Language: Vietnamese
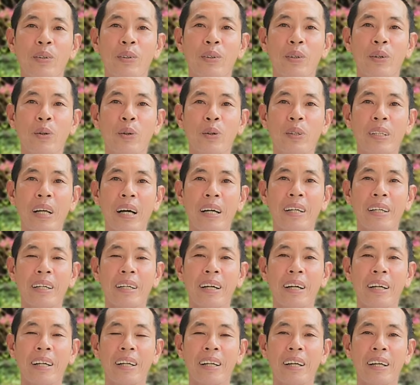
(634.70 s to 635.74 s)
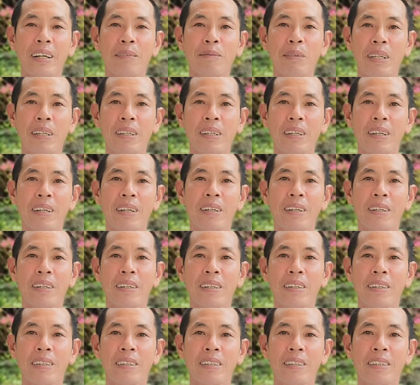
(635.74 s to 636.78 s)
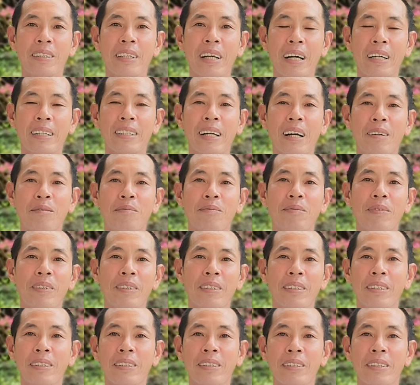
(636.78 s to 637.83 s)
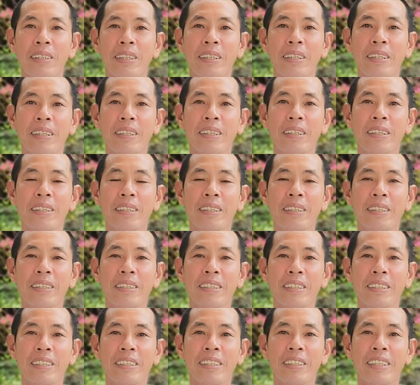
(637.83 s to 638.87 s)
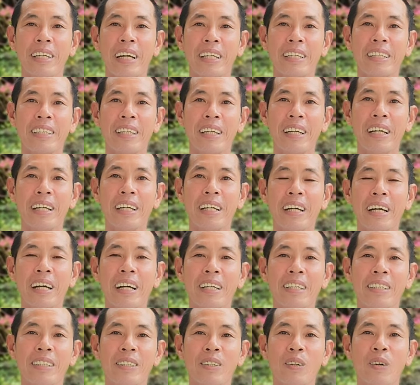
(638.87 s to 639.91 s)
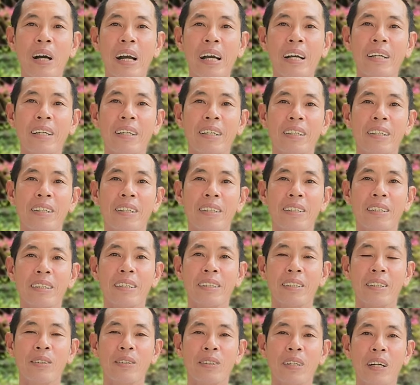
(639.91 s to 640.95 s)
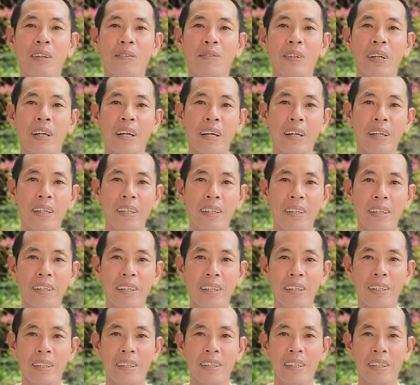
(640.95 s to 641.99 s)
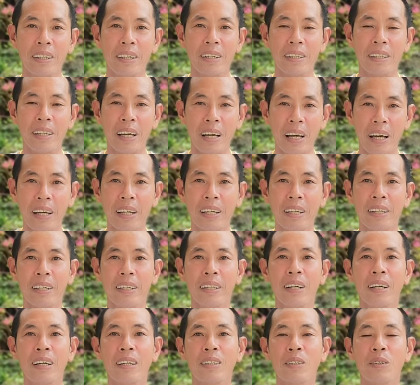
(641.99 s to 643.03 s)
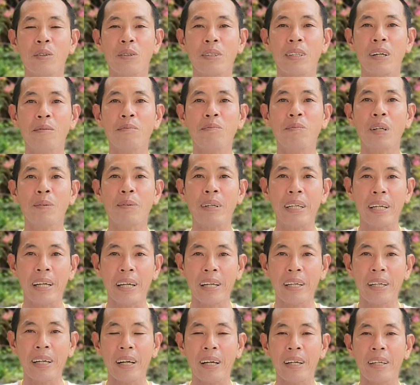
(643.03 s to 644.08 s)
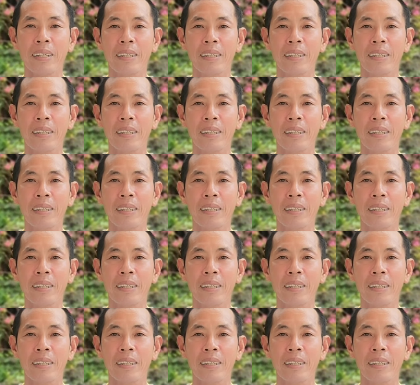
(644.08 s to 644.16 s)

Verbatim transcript: cuối tuần hay đó mình ờ, vợ chồng đi chạy xe ra quán ờ, uống cà phê rồi về cuộc sống ở bình yên đó